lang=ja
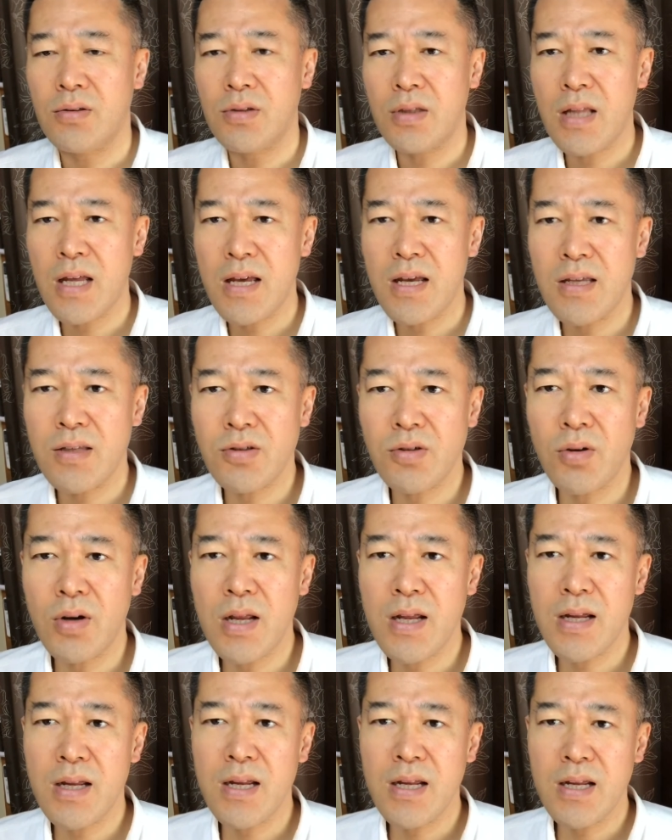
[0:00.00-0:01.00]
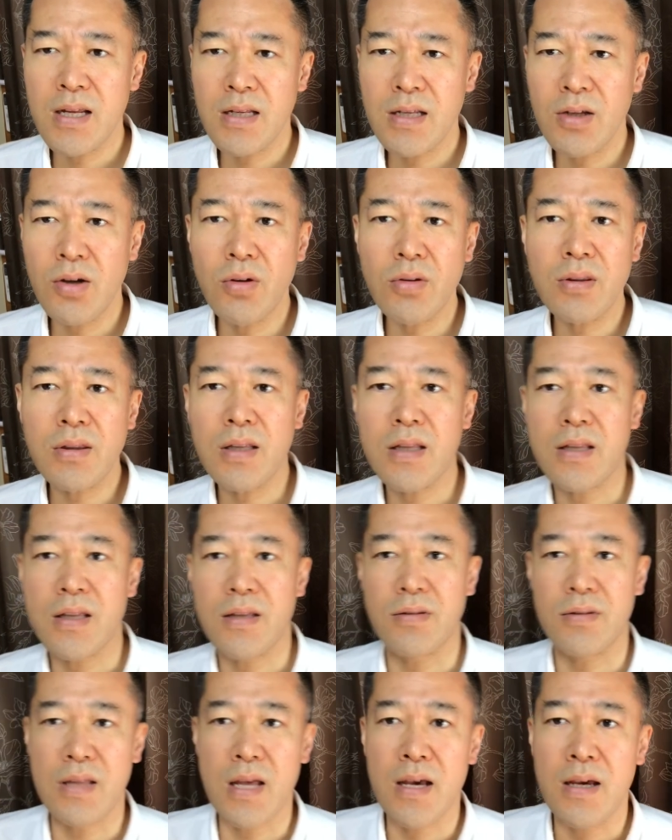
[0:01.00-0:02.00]
でそれによってで
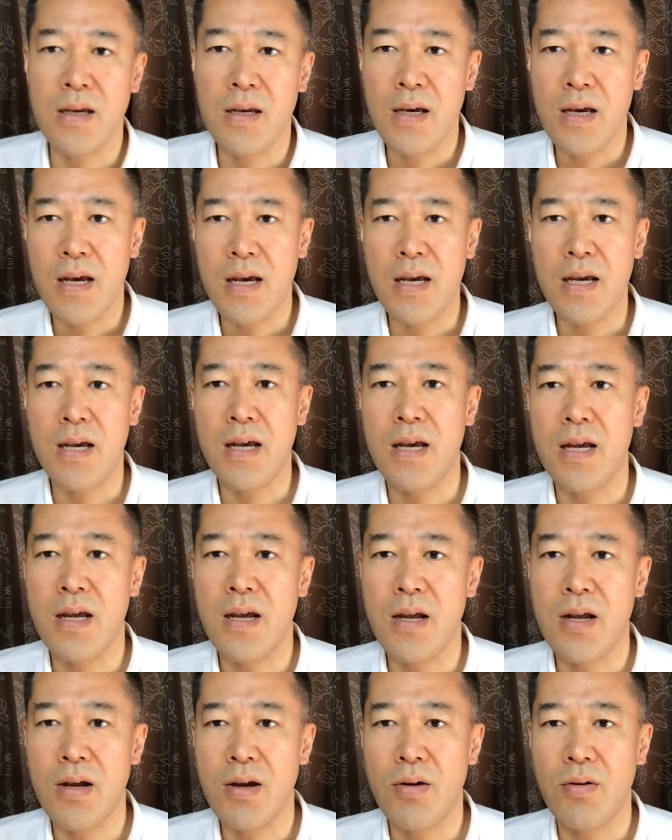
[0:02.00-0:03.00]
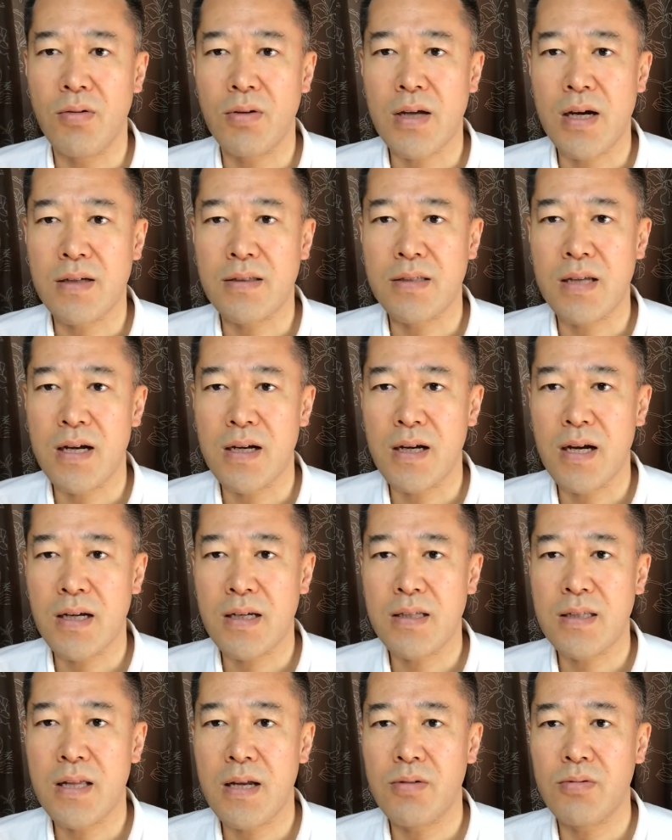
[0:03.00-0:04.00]
すね、えー、お客さんが
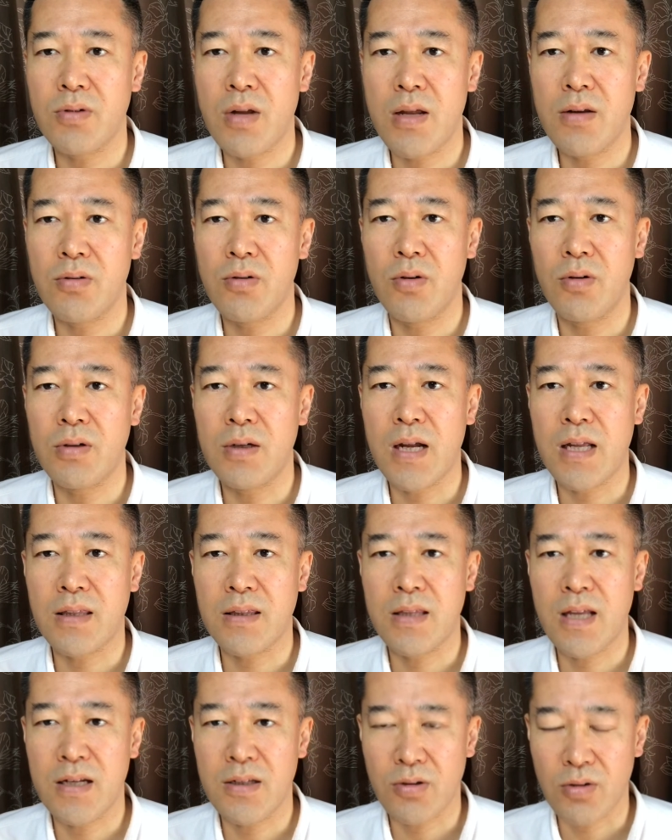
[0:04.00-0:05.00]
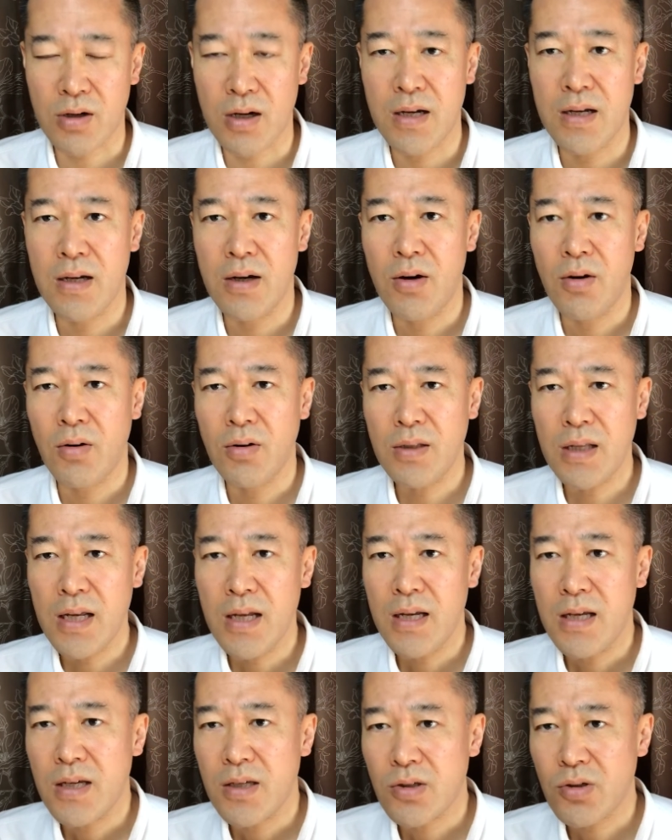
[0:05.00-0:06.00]
来てくれるようになったりとかほんで
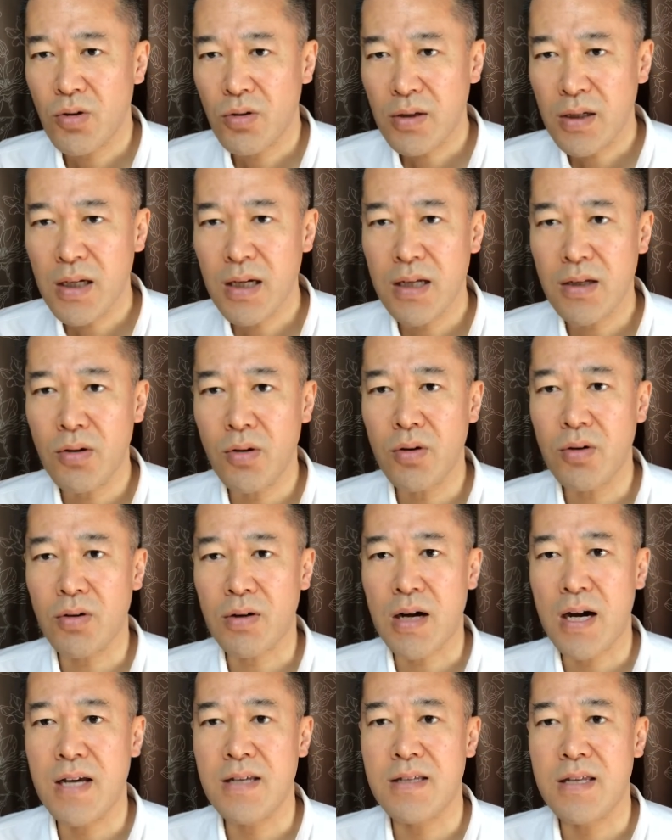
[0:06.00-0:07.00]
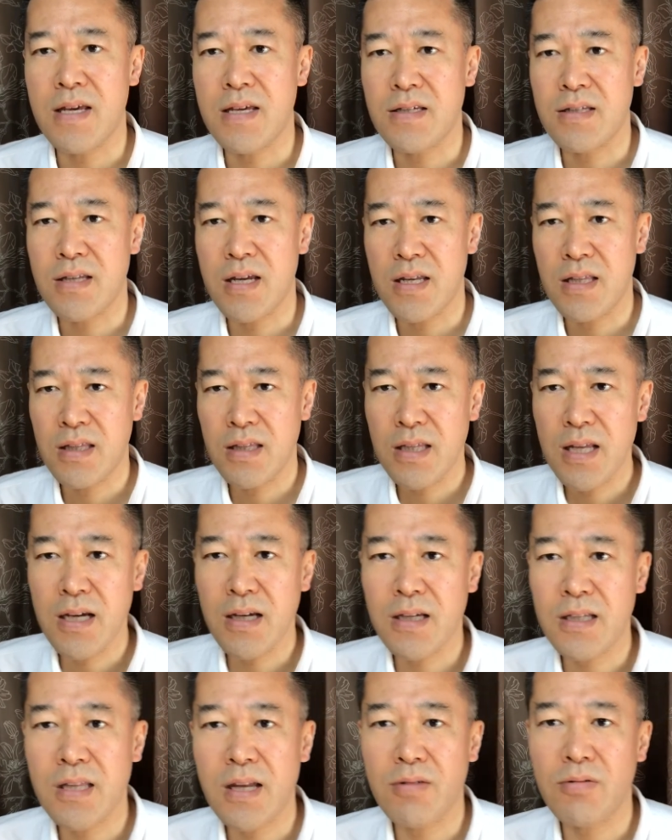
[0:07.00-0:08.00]
そっからいろいろ改善していって
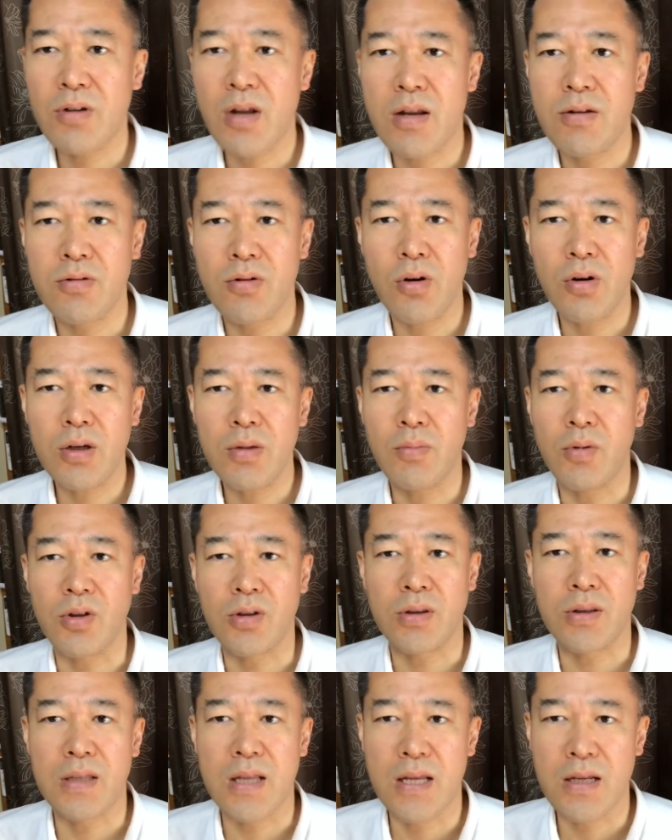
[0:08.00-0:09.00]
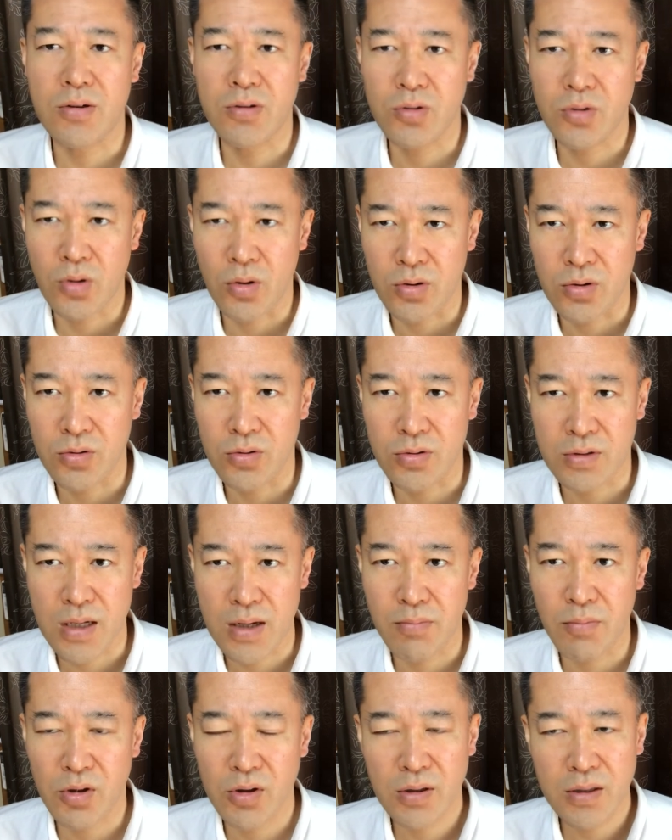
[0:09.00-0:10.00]
来てくれるように持っていくというか
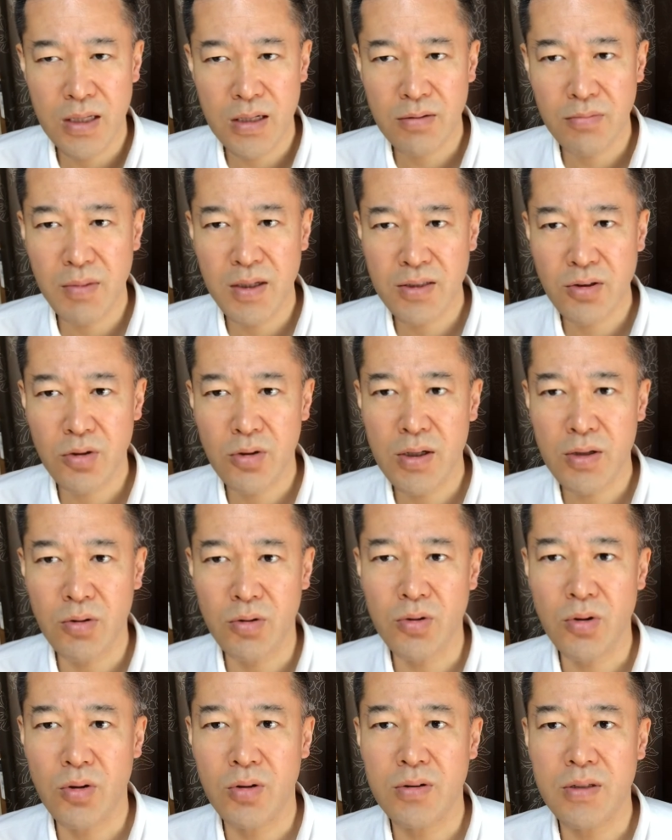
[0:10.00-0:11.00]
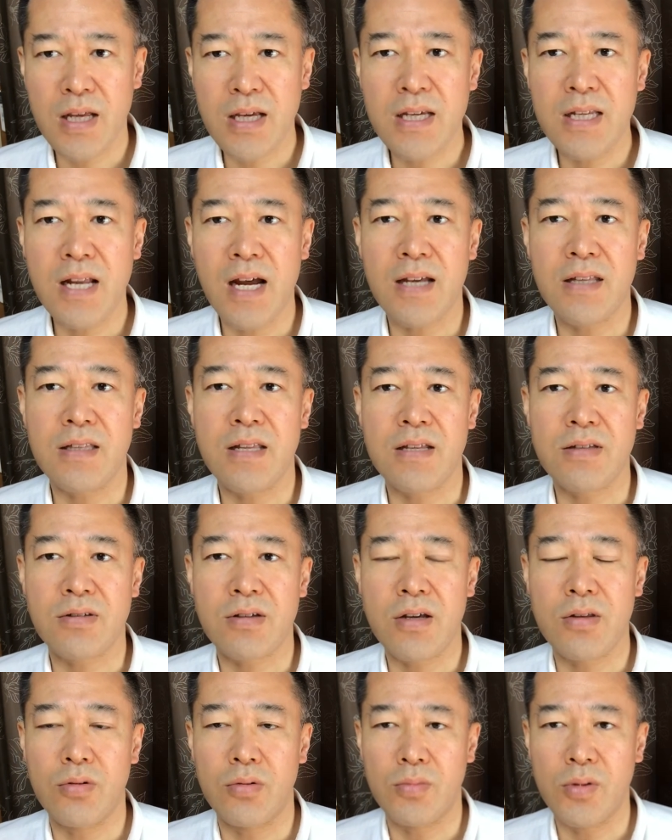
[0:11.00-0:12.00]
持っていくまあそこはコントロールできないんです
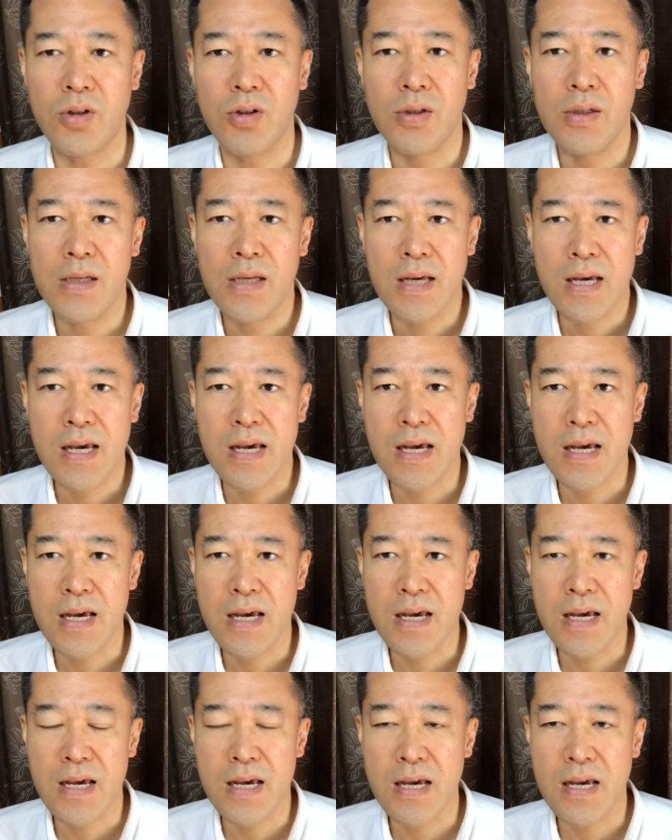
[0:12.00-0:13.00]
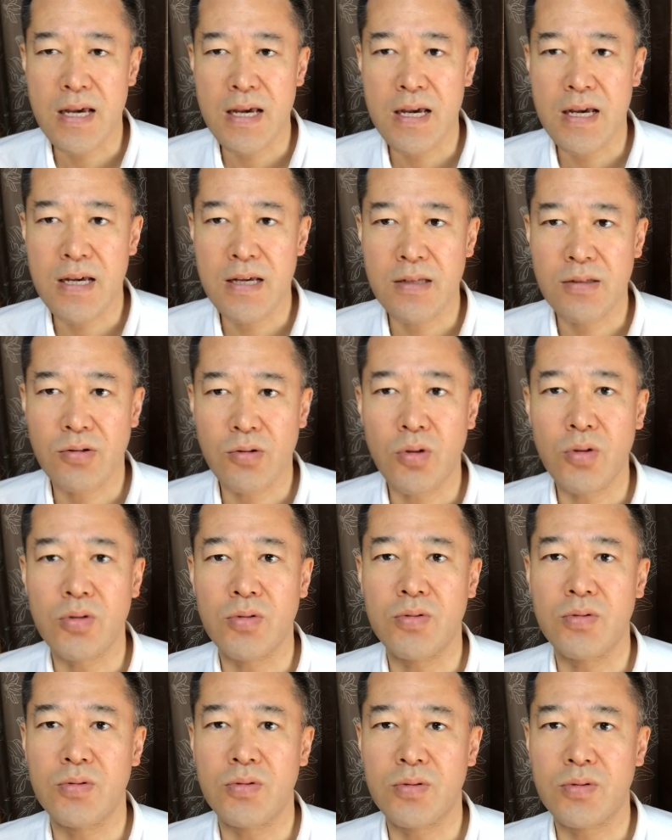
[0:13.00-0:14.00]
けども、えー、そうい
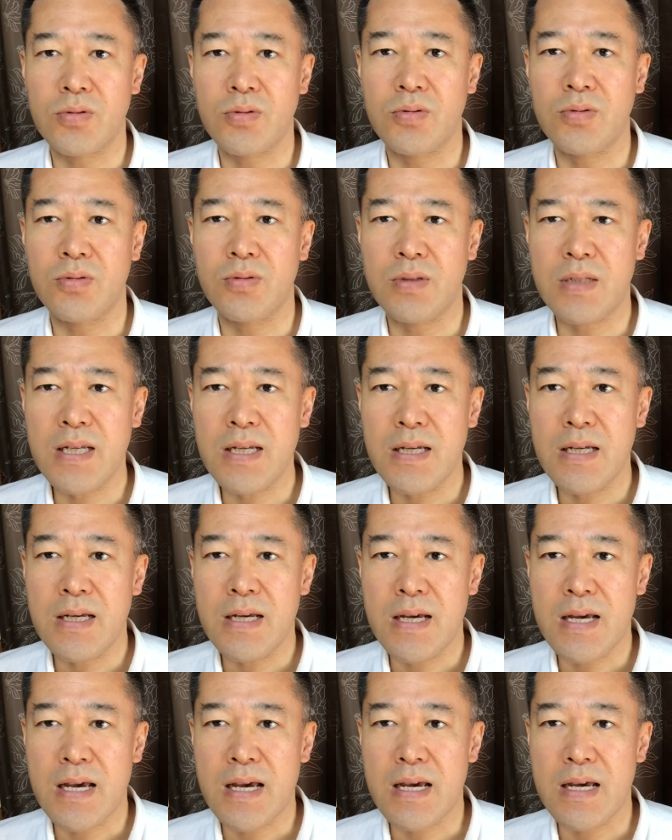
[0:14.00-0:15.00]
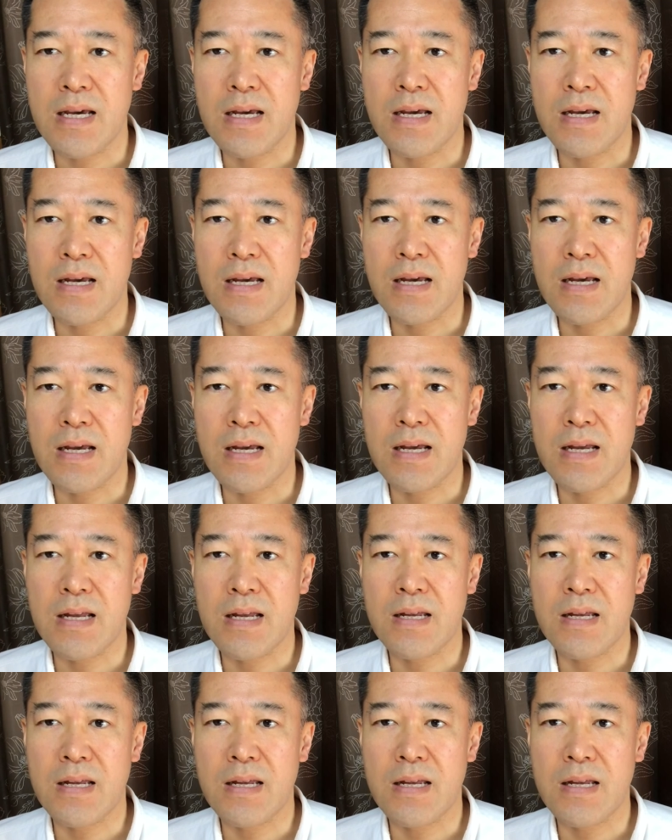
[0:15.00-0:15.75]
うふうに、えー